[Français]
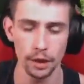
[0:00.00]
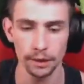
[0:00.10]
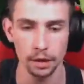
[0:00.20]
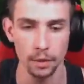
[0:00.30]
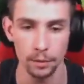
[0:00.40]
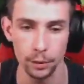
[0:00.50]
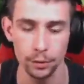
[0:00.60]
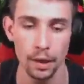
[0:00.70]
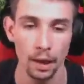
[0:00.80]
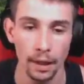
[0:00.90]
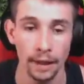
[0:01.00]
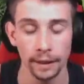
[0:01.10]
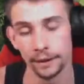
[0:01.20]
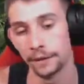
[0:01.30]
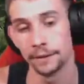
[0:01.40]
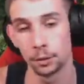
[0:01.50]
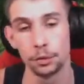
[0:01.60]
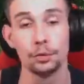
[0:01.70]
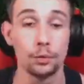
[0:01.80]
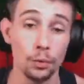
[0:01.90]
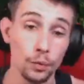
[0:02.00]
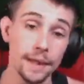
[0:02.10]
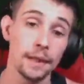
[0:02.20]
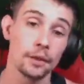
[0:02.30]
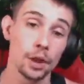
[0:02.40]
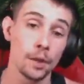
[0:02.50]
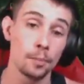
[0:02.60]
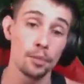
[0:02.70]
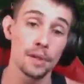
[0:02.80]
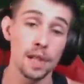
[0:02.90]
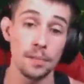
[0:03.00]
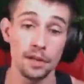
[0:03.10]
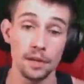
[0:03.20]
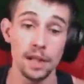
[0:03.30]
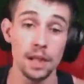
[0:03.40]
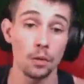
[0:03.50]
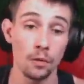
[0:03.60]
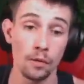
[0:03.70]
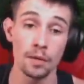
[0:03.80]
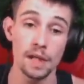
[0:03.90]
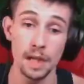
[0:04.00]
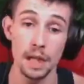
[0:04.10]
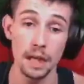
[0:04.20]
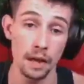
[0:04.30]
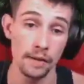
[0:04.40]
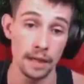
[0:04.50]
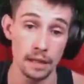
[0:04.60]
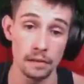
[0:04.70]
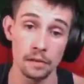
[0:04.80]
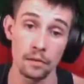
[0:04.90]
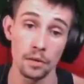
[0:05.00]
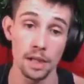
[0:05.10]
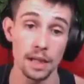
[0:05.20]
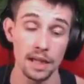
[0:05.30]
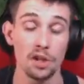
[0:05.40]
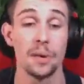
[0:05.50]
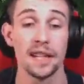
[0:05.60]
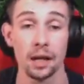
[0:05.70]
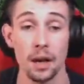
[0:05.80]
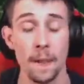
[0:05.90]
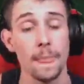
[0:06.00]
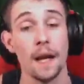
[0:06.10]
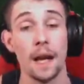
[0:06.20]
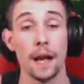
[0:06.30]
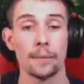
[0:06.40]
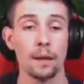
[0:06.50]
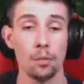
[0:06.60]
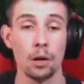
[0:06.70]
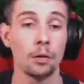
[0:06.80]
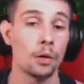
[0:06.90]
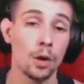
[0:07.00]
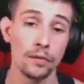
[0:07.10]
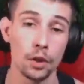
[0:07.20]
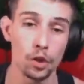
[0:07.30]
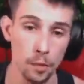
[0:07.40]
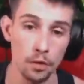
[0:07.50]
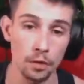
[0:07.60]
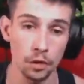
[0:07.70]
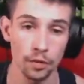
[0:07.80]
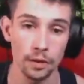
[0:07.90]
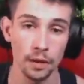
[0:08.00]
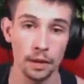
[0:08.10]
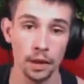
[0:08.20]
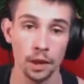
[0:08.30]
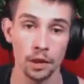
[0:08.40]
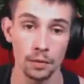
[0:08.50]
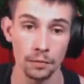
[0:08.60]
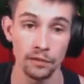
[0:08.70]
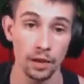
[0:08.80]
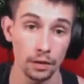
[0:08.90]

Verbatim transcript: hein, comme d'habitude. donc, du coup, oui, pour cet épisode-ci, on va en styler avec, on va cette bécane-là. Après, moi, en off, je vais prendre, je vais, je vais me faire une